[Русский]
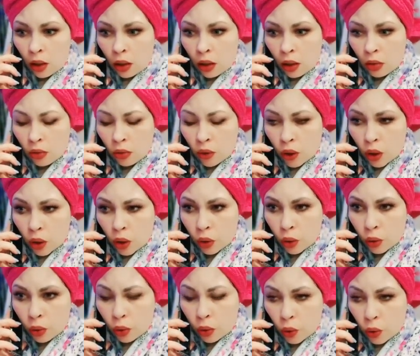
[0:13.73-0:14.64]
Что
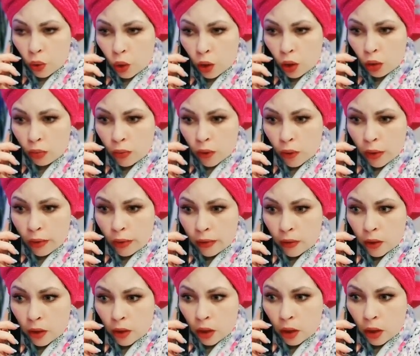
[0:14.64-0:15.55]
значит ты ушел на
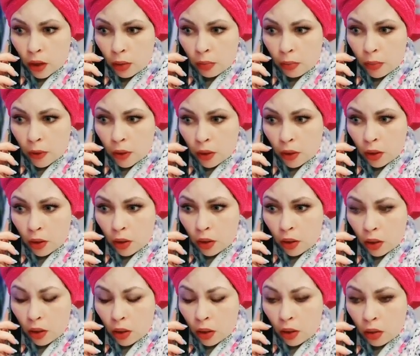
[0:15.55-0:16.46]
совсем?
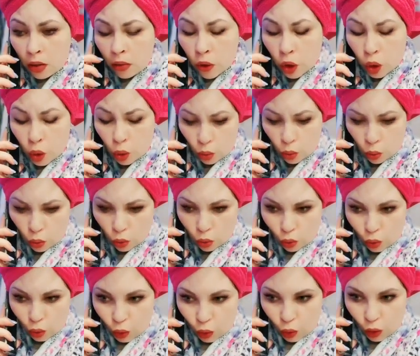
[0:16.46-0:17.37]
Куда это ты
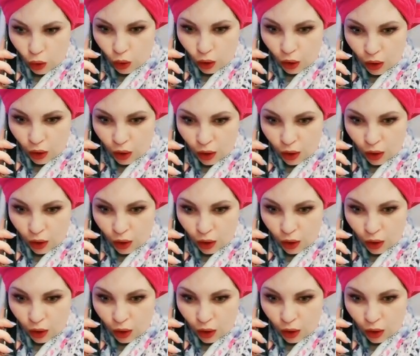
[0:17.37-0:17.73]
ушел?